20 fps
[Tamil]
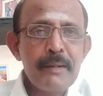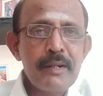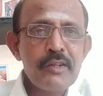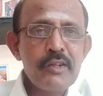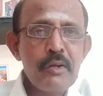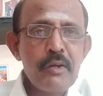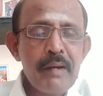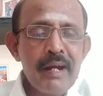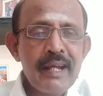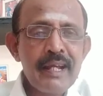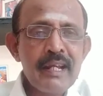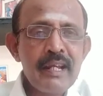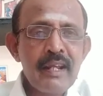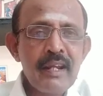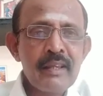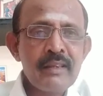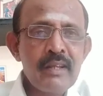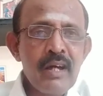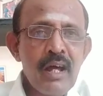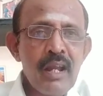மிருத்யுபாகையில்
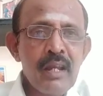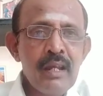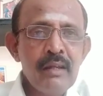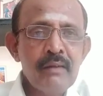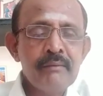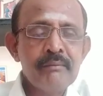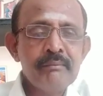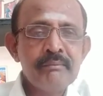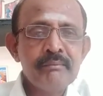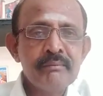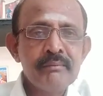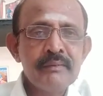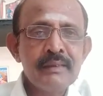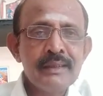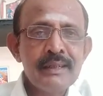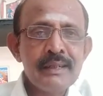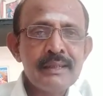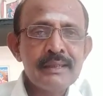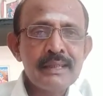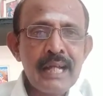இருந்தால்
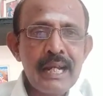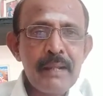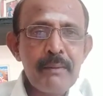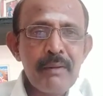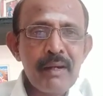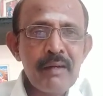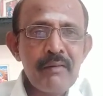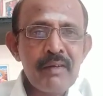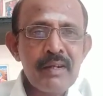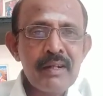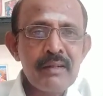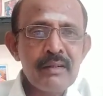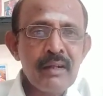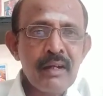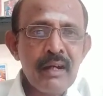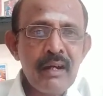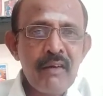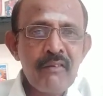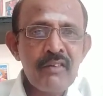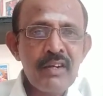சனி பகவான்
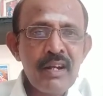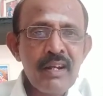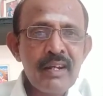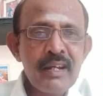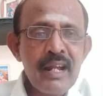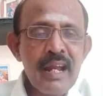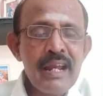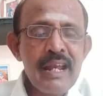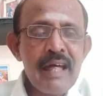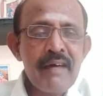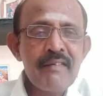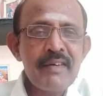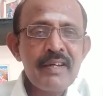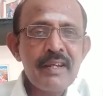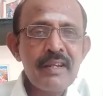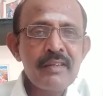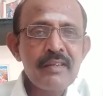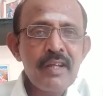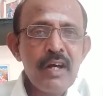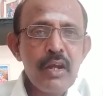அவருக்கு நல்லாவே
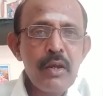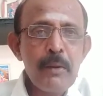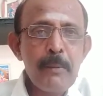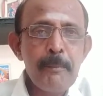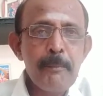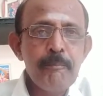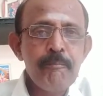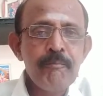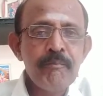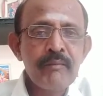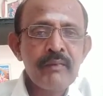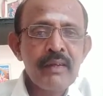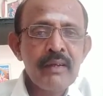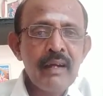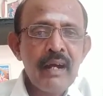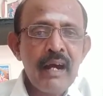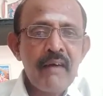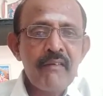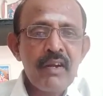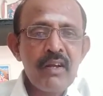இருந்தாலும்
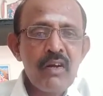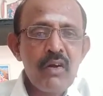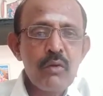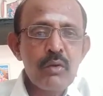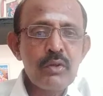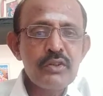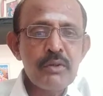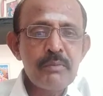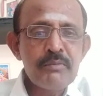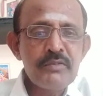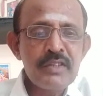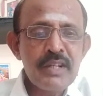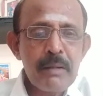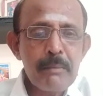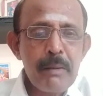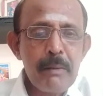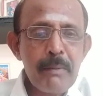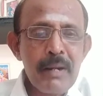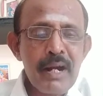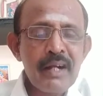அவருக்கு கொஞ்சம்
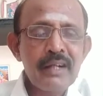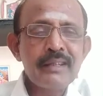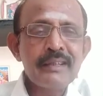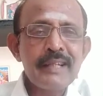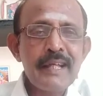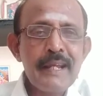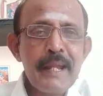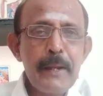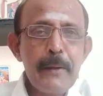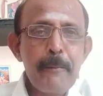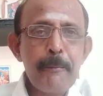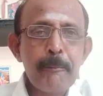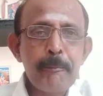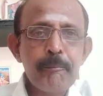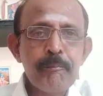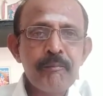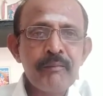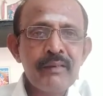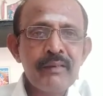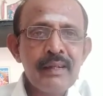சிரமமாக தெரியும்
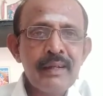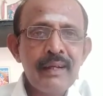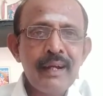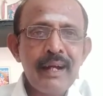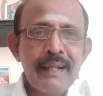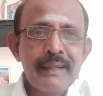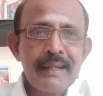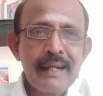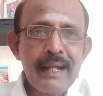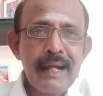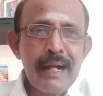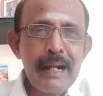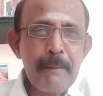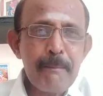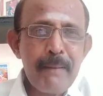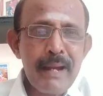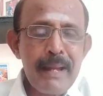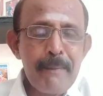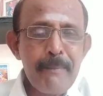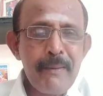அதற்காக
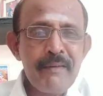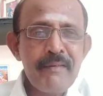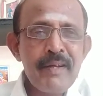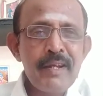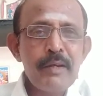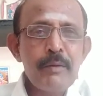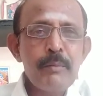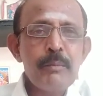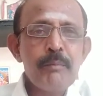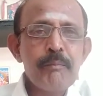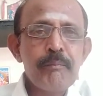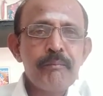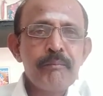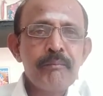பயப்பட வேண்டும்